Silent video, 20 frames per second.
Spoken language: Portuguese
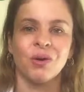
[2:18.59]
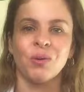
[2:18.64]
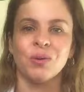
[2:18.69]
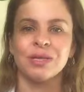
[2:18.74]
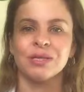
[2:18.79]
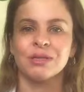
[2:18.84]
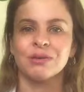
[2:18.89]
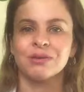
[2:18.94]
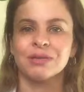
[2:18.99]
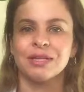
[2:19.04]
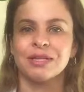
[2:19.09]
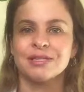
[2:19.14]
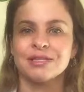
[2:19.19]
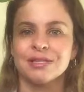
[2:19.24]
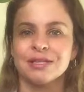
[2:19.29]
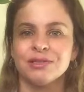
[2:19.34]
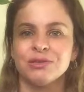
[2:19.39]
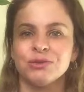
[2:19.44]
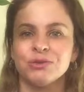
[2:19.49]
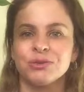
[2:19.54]
ou então das
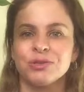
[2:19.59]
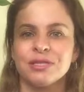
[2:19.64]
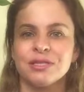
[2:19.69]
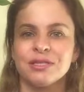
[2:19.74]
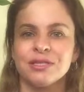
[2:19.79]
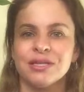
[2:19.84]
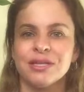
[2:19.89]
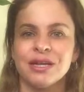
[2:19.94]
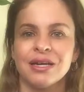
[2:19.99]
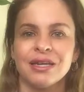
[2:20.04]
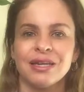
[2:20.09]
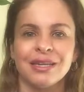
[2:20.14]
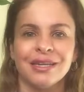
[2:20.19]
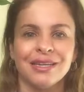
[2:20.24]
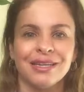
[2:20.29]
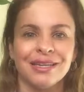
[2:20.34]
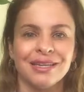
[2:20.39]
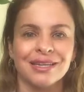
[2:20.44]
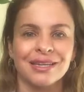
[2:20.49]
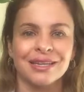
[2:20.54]

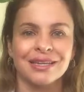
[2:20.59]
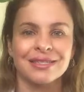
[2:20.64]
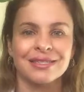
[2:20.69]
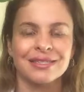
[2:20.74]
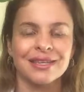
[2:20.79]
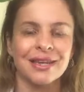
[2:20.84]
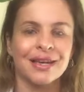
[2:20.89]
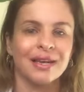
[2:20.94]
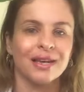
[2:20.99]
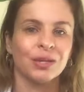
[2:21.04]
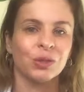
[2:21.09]
antocianinas